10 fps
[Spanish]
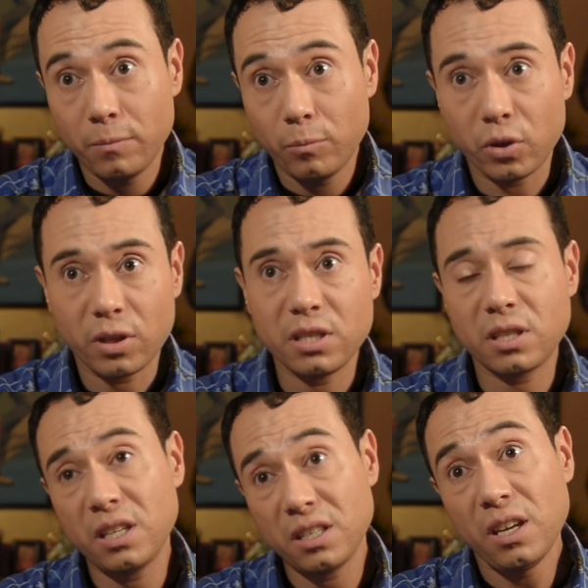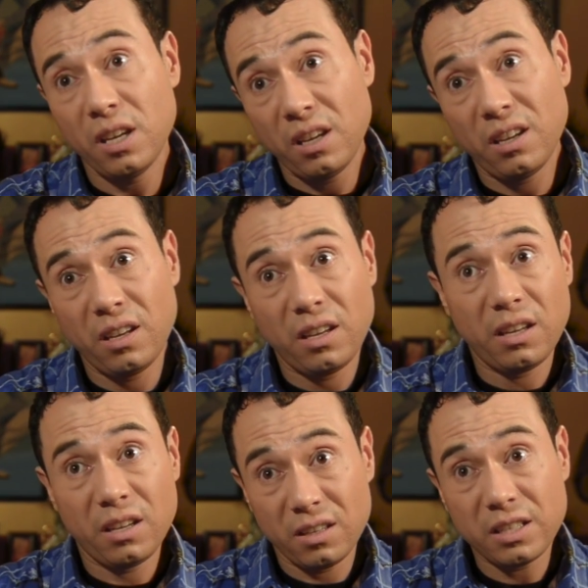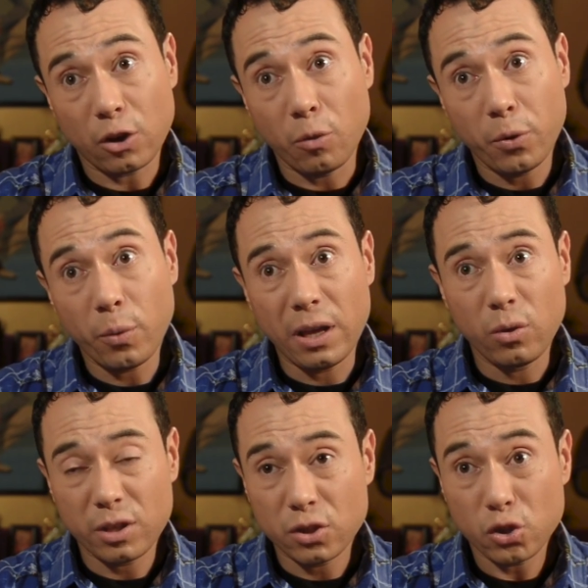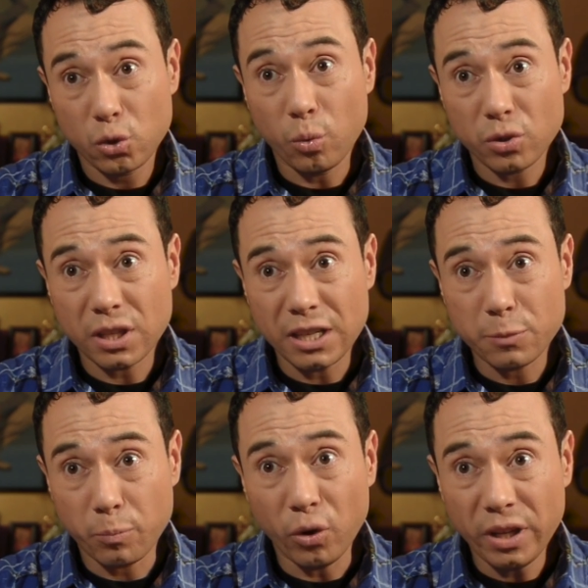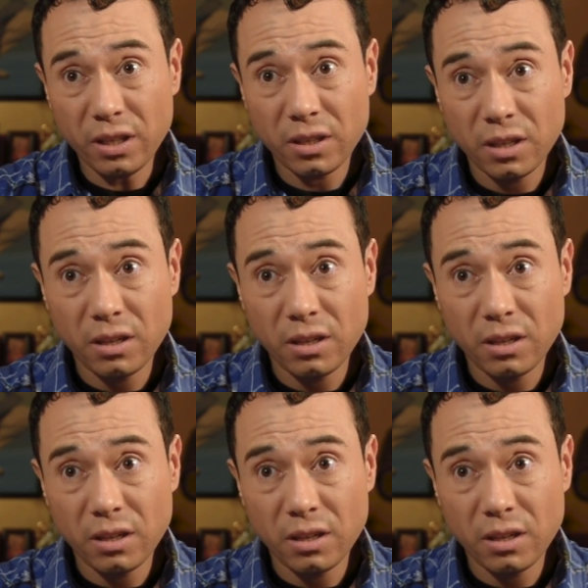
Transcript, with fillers: porque es que eh, se ha comprobado que esos tubos que les ponen